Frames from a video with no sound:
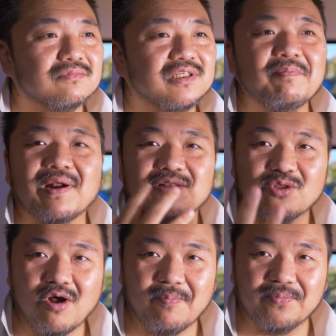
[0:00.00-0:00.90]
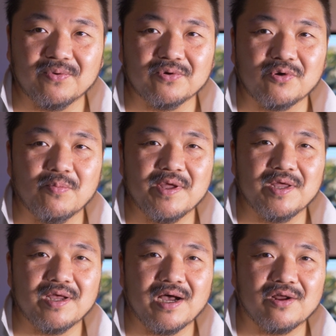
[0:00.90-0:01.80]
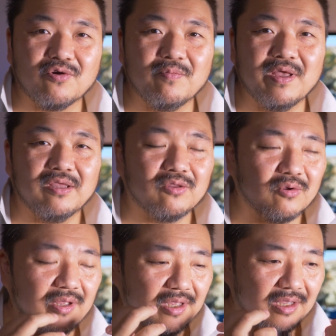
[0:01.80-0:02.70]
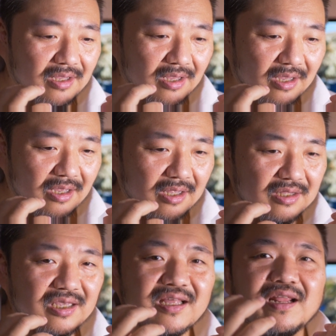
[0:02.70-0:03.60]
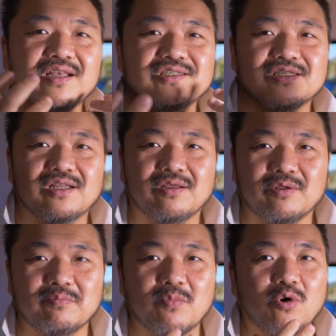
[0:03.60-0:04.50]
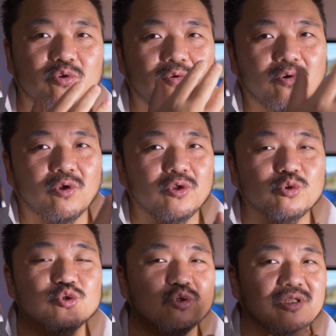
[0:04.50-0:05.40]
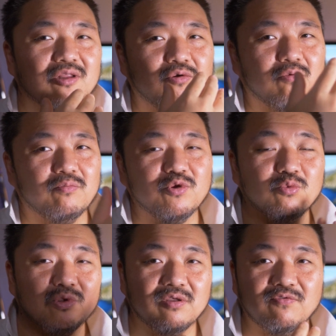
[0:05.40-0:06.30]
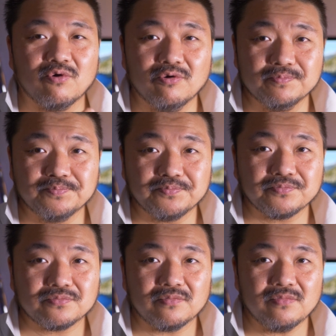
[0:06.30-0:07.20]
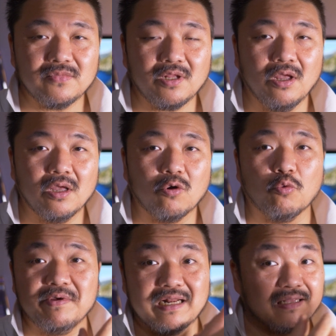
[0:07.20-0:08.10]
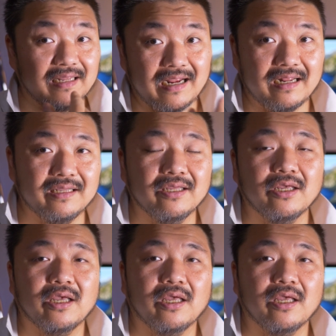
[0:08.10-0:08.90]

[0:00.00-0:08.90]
sempre al top come argomento e di crescere in modo non soltanto biunivoco o bilaterale,